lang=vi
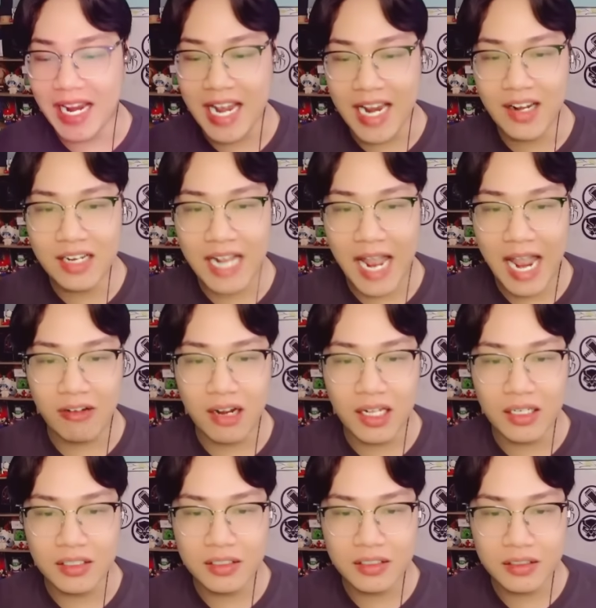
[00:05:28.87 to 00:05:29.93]
để nó cao
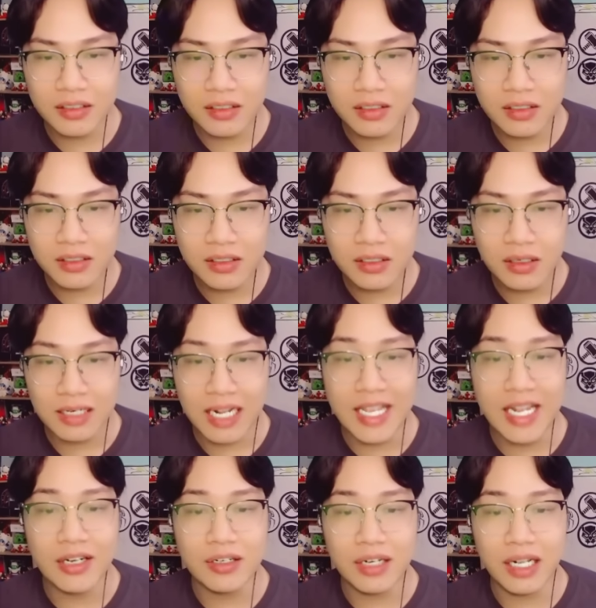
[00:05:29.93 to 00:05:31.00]
lên tại
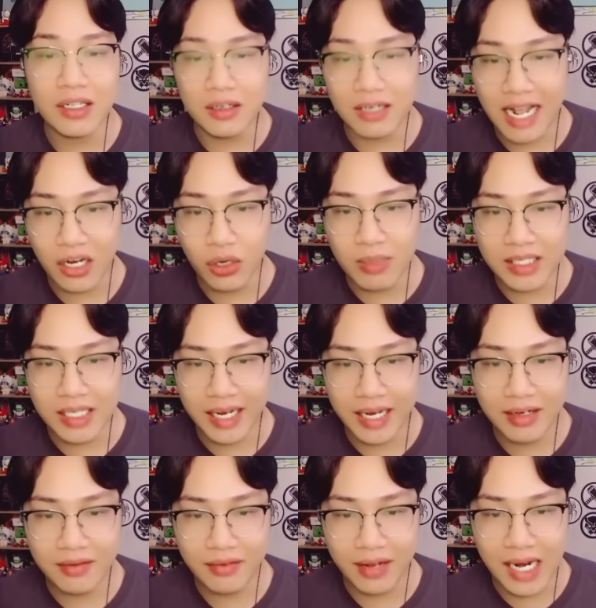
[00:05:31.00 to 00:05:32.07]
vì thường cái tường thành của mình
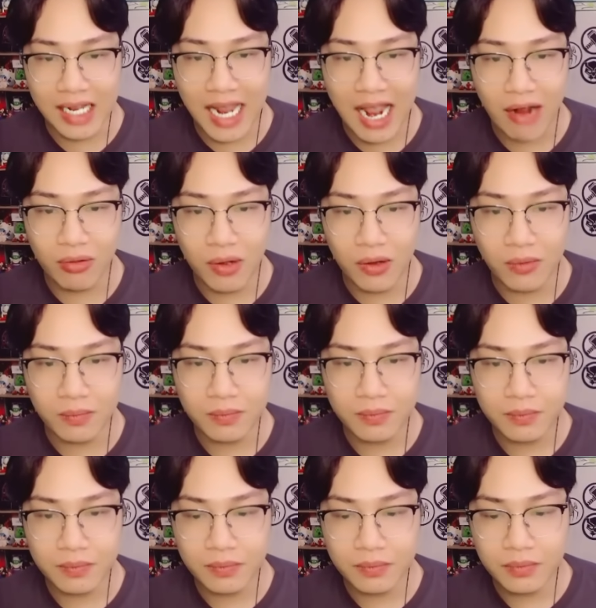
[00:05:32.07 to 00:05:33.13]
sẽ phải là cao đúng không
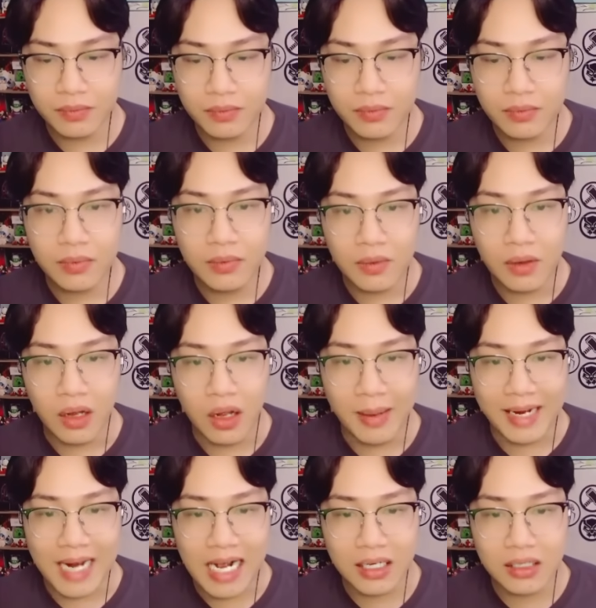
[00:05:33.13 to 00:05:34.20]
rồi
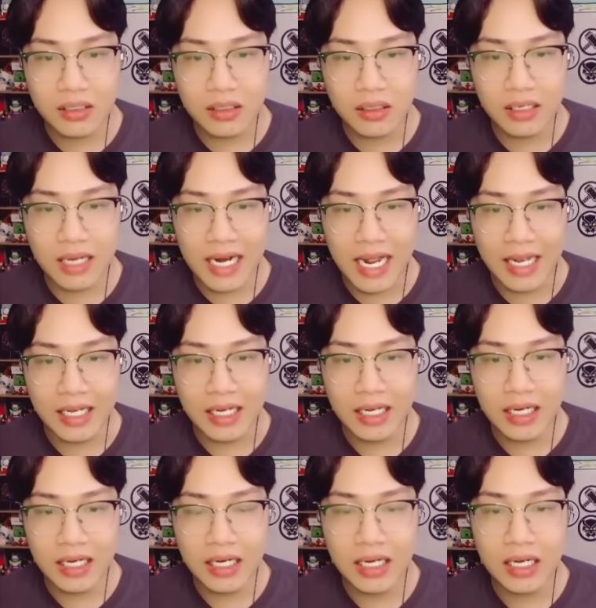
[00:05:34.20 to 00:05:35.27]
bạn đặt cái này
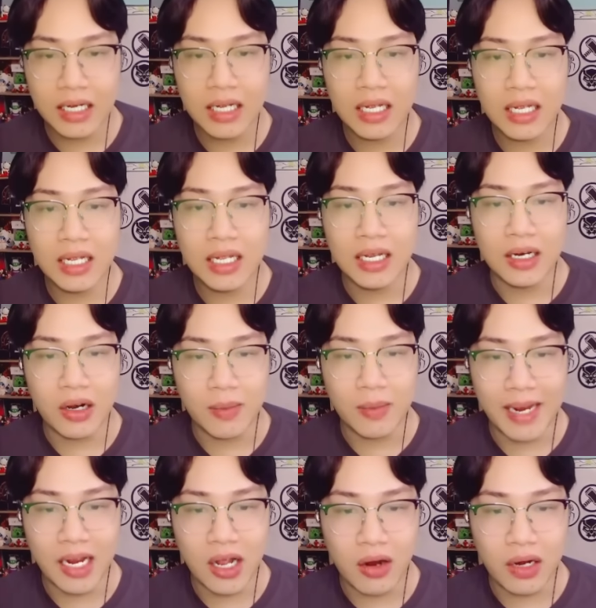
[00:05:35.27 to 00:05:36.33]
rồi
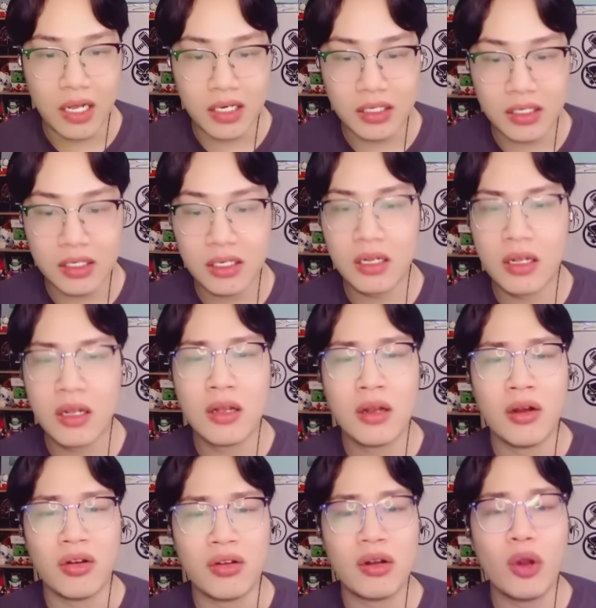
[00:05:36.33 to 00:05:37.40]
bạn ngồi lên
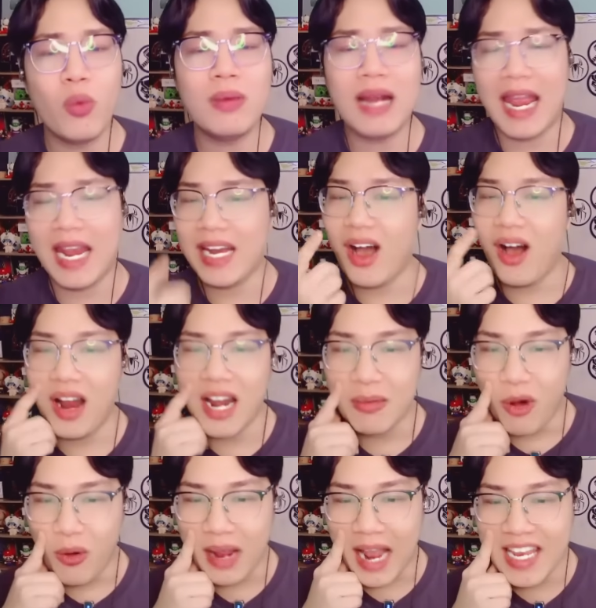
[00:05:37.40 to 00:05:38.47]
lúc này nó là
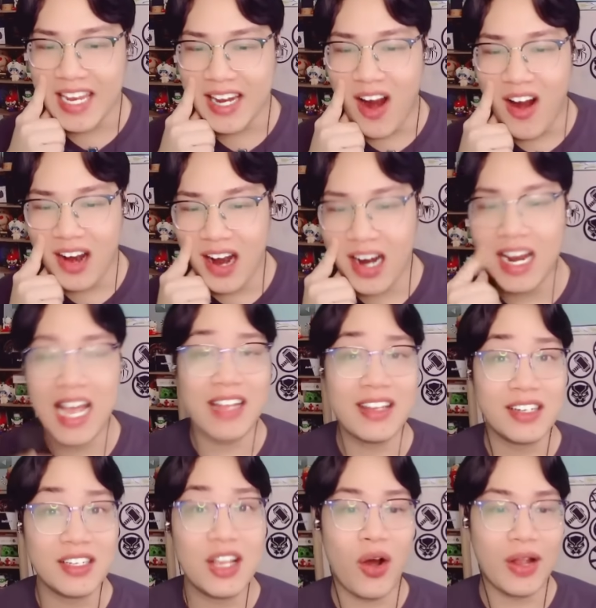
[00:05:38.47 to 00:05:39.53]
một cái gì đó rất là
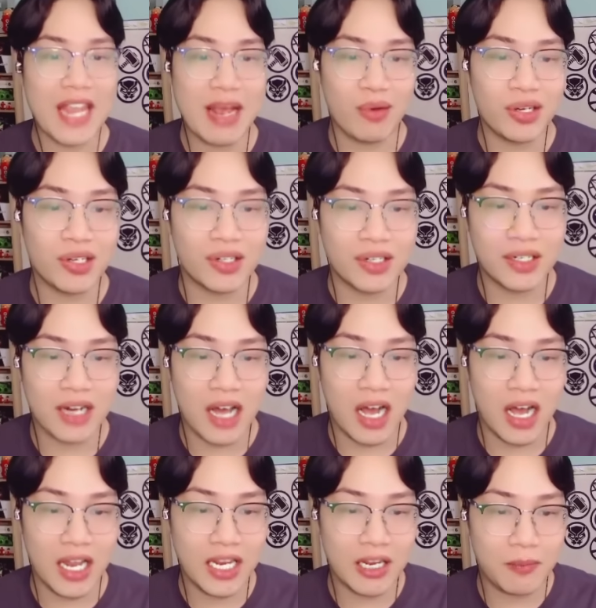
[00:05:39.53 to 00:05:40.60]
dữ dội nha mọi người
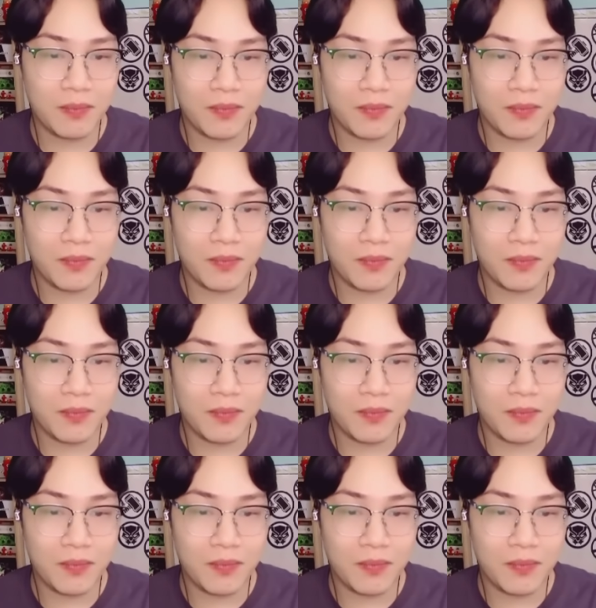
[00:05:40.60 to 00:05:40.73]
đấy